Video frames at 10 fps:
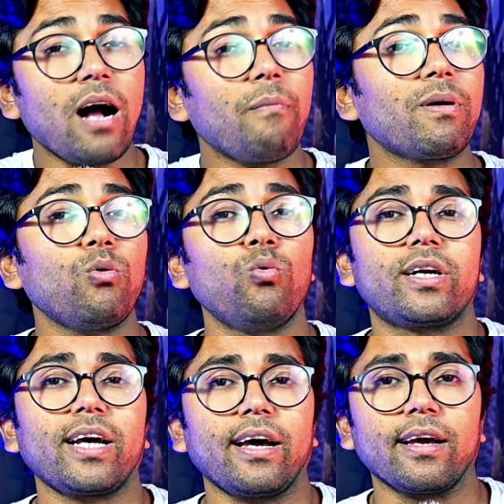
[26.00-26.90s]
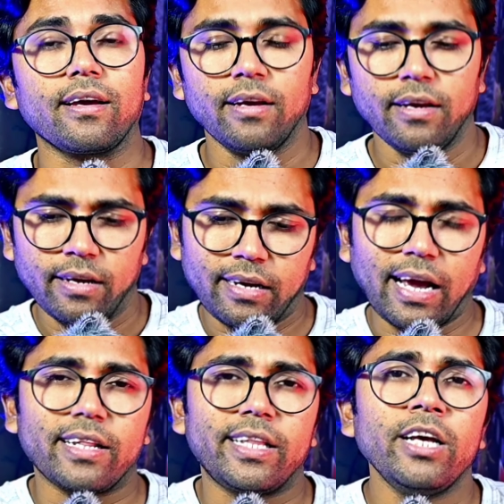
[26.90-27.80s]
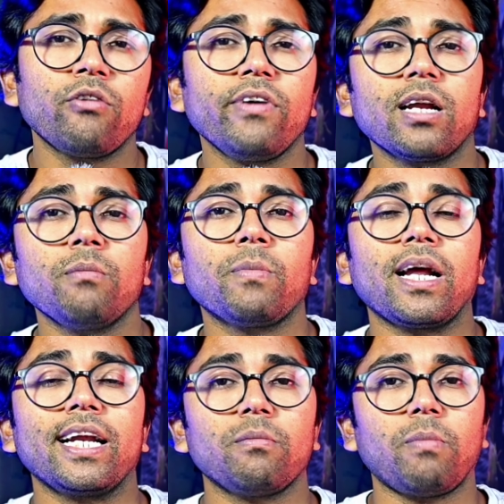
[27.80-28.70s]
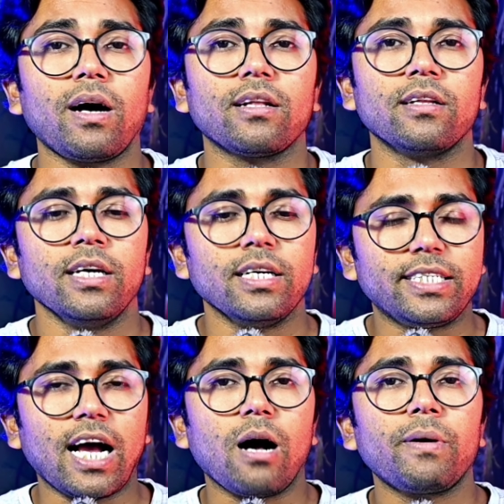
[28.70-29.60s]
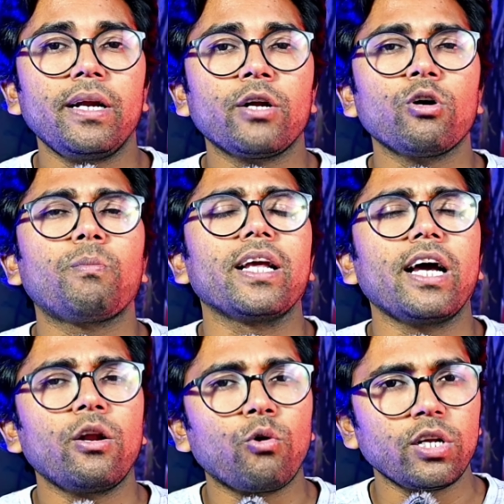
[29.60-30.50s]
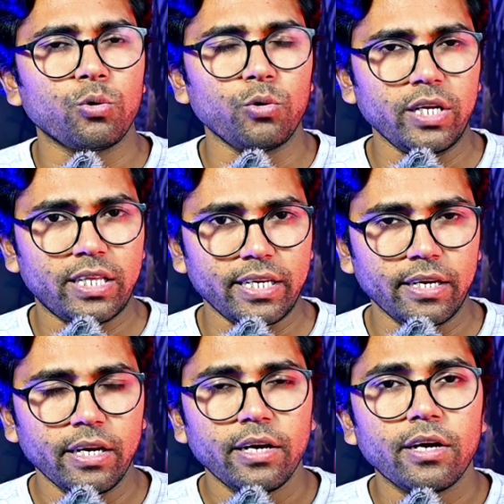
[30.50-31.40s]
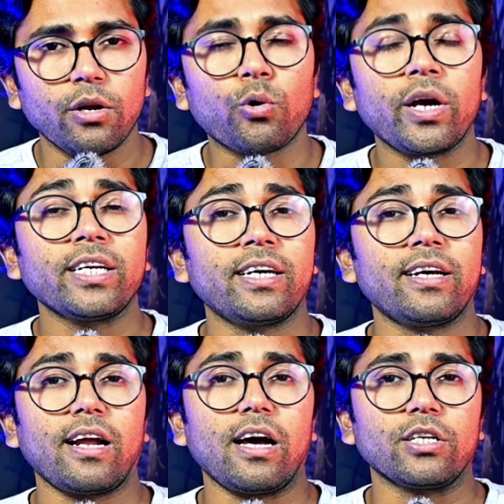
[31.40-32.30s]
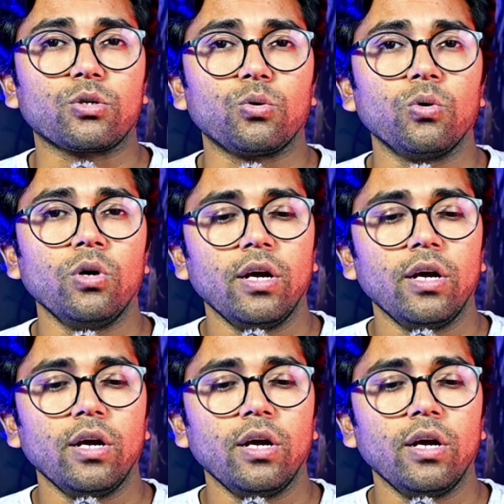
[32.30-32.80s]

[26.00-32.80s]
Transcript: यहाँ पर उल्टा है कैथी और विक्रम बनाने के बाद जहाँ पर इनको एक बढ़िया नॉलेज हुई थी लोकेश कनगराज को